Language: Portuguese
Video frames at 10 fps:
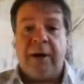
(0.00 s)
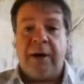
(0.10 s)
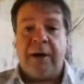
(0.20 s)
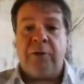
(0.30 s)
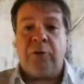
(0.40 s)

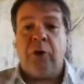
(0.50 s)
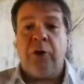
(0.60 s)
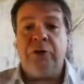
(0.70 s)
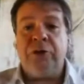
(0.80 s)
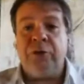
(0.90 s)
é, em
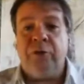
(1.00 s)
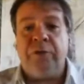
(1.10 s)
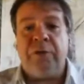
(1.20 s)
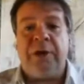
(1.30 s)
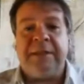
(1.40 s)
torno de
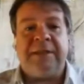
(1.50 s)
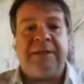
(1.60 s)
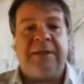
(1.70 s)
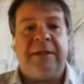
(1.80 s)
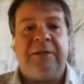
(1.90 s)

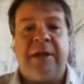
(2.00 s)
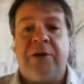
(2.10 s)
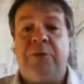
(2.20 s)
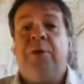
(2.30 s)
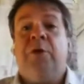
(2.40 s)

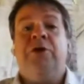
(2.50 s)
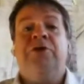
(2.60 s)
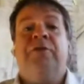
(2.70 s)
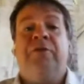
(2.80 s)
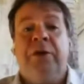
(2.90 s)
1,67 milhões
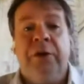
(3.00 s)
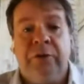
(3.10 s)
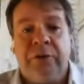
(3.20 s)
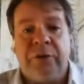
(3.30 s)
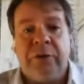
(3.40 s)
de
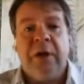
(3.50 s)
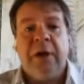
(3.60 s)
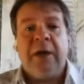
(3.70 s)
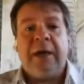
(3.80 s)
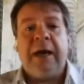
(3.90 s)
vírus
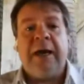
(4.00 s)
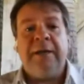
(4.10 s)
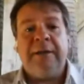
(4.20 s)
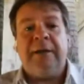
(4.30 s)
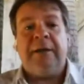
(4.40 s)
que
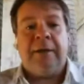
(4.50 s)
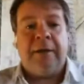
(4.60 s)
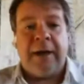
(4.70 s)
ainda,